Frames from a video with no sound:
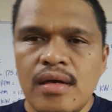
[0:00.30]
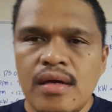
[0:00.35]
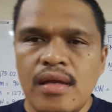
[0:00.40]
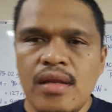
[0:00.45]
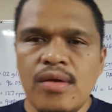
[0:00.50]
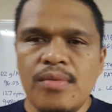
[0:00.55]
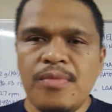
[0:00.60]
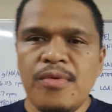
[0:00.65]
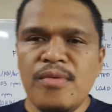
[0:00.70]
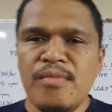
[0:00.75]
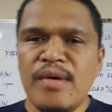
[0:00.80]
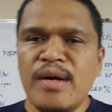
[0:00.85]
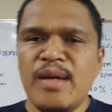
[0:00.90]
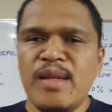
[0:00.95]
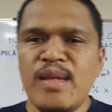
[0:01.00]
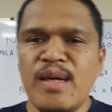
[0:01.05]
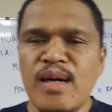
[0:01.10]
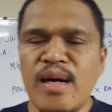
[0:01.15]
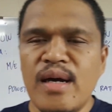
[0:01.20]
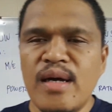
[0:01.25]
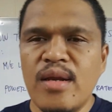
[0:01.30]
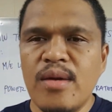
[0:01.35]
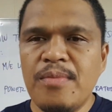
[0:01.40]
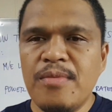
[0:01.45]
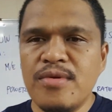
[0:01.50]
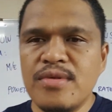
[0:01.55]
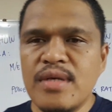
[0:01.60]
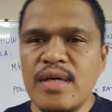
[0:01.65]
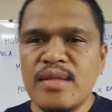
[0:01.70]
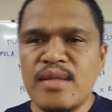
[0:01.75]
Hello po, magandang araw
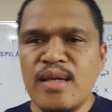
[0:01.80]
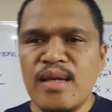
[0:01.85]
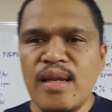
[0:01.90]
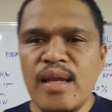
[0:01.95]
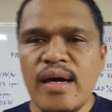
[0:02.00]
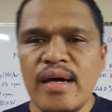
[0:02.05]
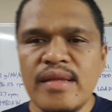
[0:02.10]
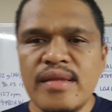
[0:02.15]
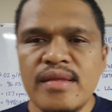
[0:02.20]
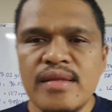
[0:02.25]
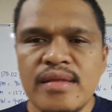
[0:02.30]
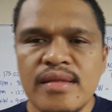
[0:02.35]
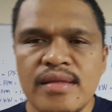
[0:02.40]
po sa ating lahat.